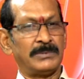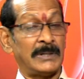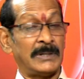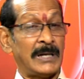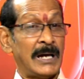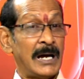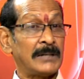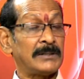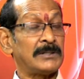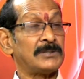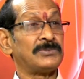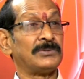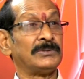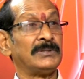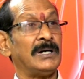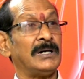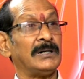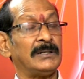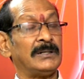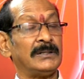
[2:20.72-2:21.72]
డాక్టర్
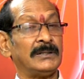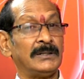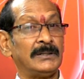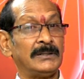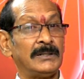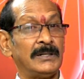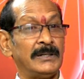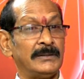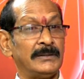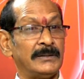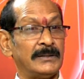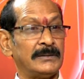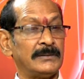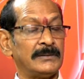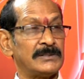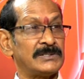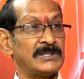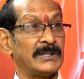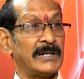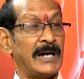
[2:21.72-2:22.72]
సుధాకర్ గారు ఆయన
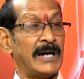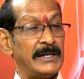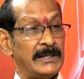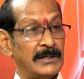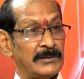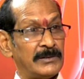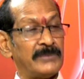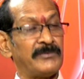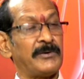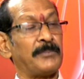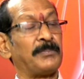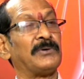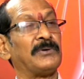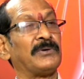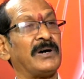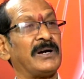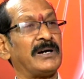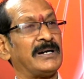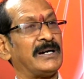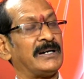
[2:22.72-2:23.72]
నిజంగా ఆయన కూడా
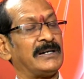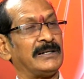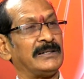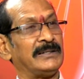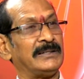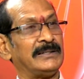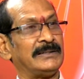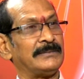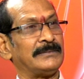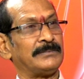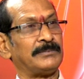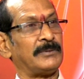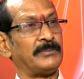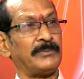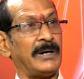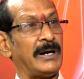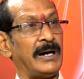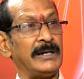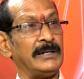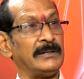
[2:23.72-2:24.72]
విప్లవగాడు అండి
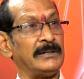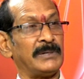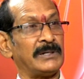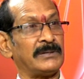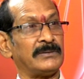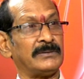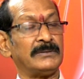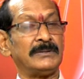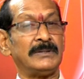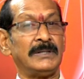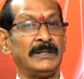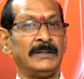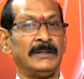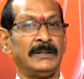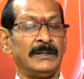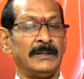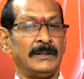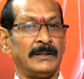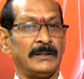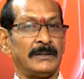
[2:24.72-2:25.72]
పాపం ఆయన మనం
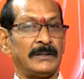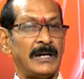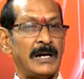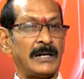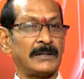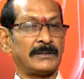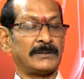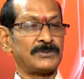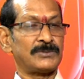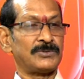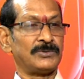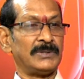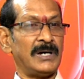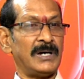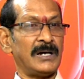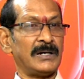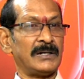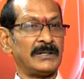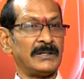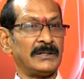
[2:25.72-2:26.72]
డాక్టర్
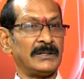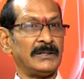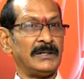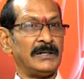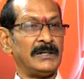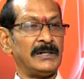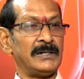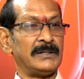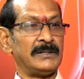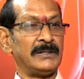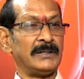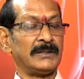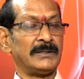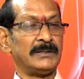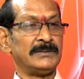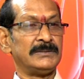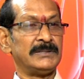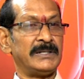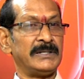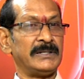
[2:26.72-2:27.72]
సుధాకర్ గారికి
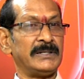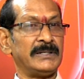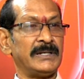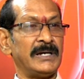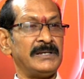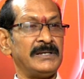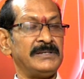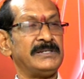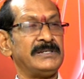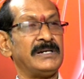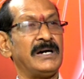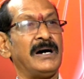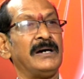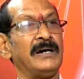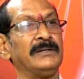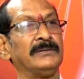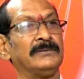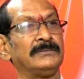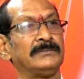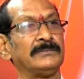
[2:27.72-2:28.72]
జరిగిన
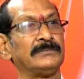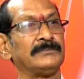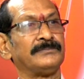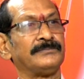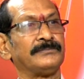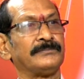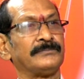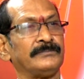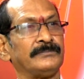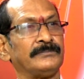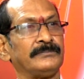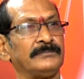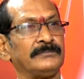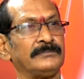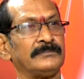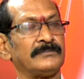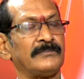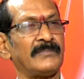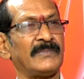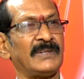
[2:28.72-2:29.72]
అన్యాయం
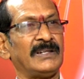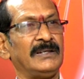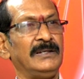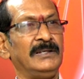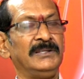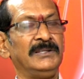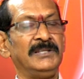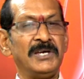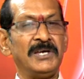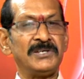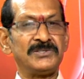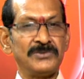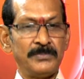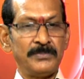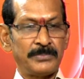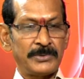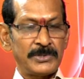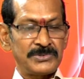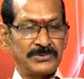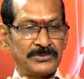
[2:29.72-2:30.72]
ఈ దేశం
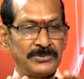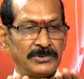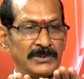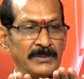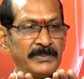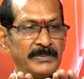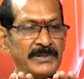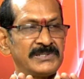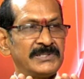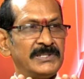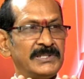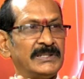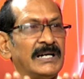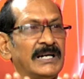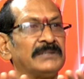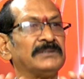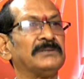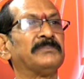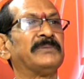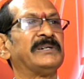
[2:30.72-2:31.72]
ప్రస్తుత పరిస్థితికి
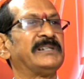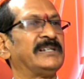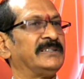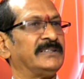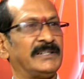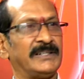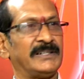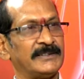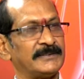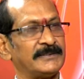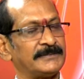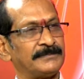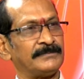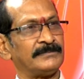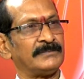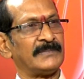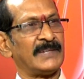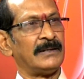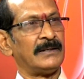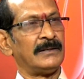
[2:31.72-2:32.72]
అర్థం పట్టిందండి
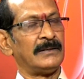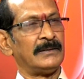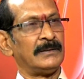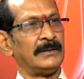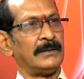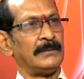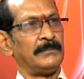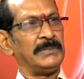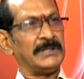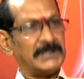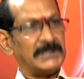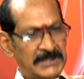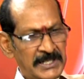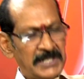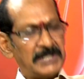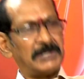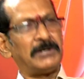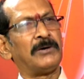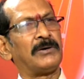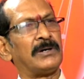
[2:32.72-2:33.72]
మీకు
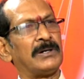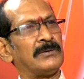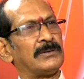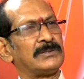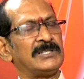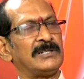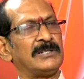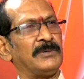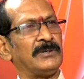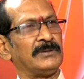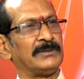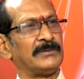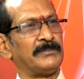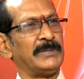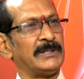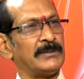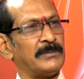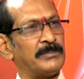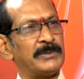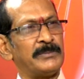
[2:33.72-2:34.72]
దీంట్లో కూడా ఒక సినిమా ఉంది
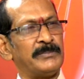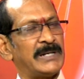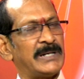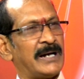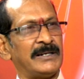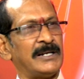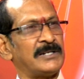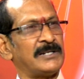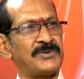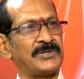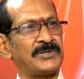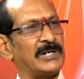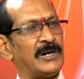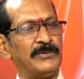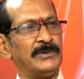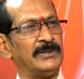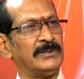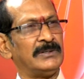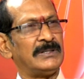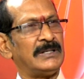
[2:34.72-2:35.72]
మీరు ఇప్పుడు మీరు అంటున్నారు చూడు
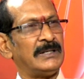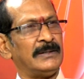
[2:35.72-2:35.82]
కవులు